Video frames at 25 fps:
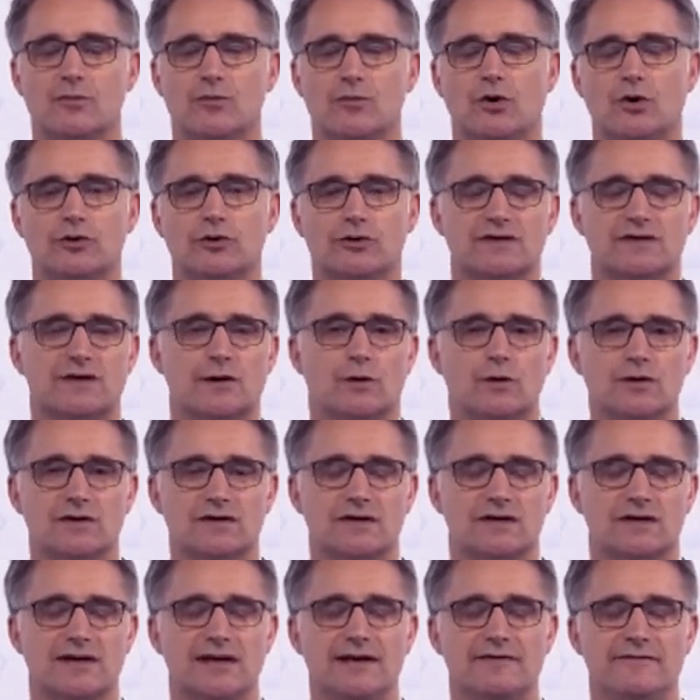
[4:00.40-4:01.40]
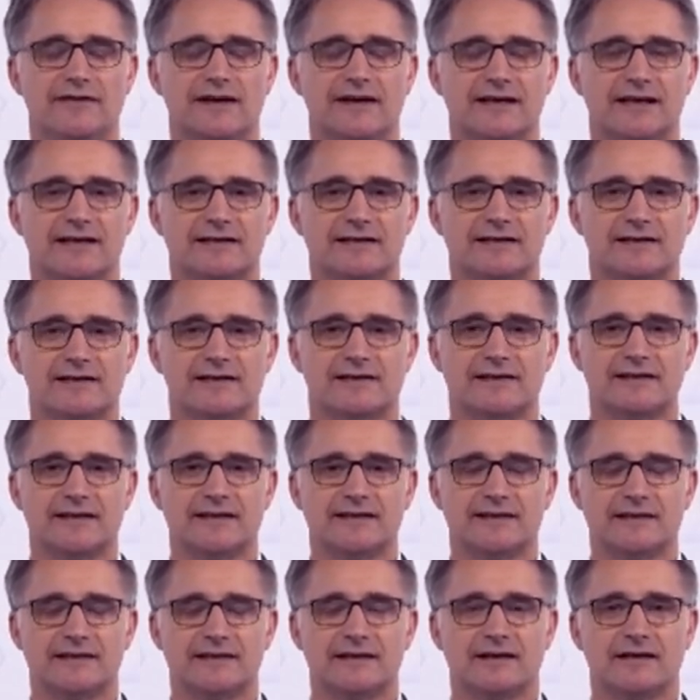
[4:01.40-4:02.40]
Produktions- und Lieferketten
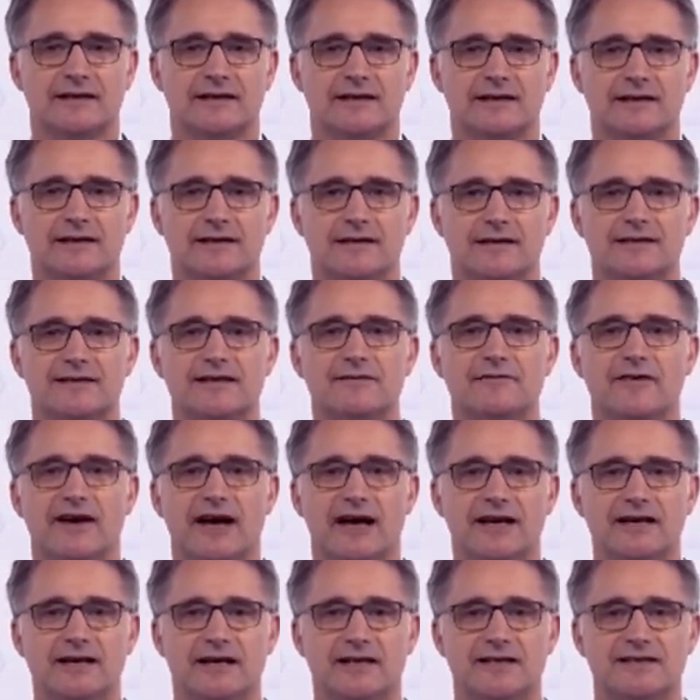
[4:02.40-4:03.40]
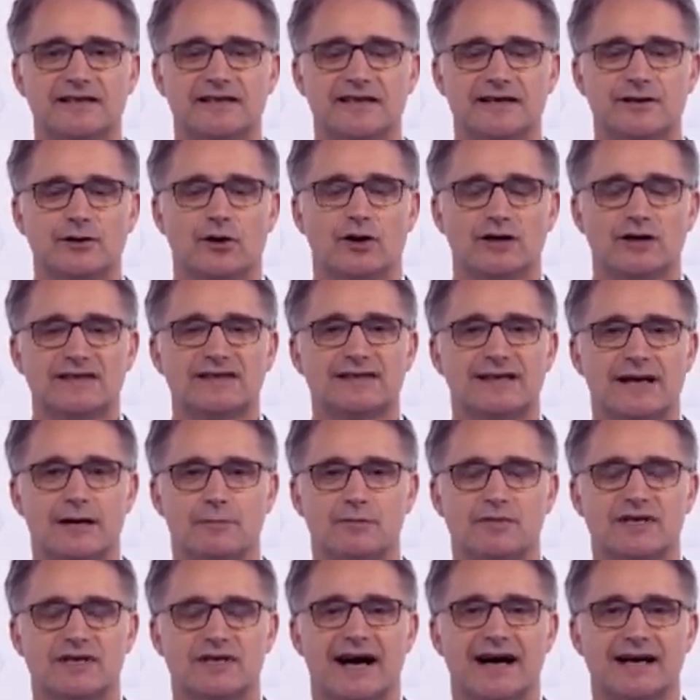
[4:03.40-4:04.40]
sind, sie verändern sich
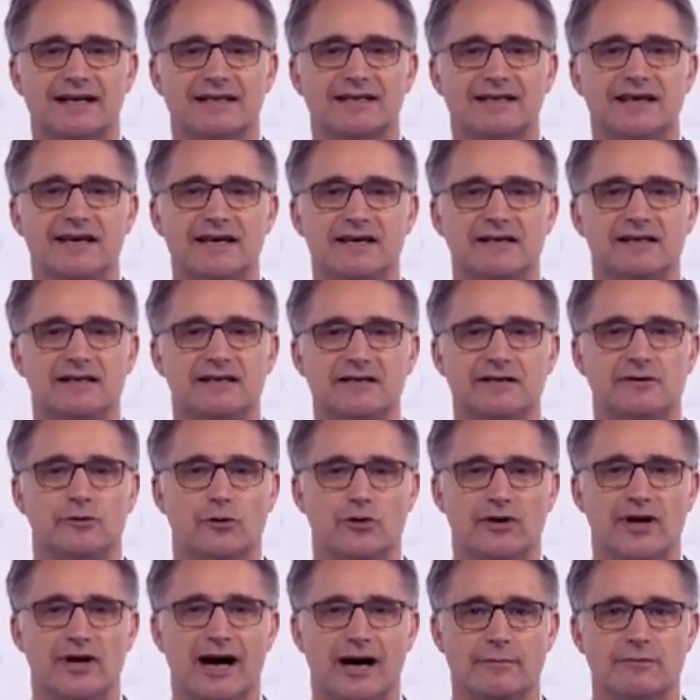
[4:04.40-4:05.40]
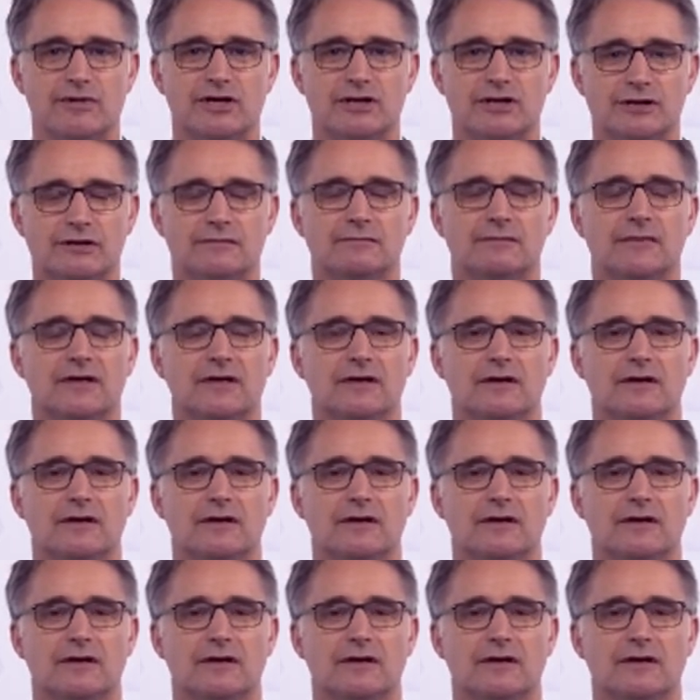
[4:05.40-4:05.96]
trotzdem tagtäglich dynamisch.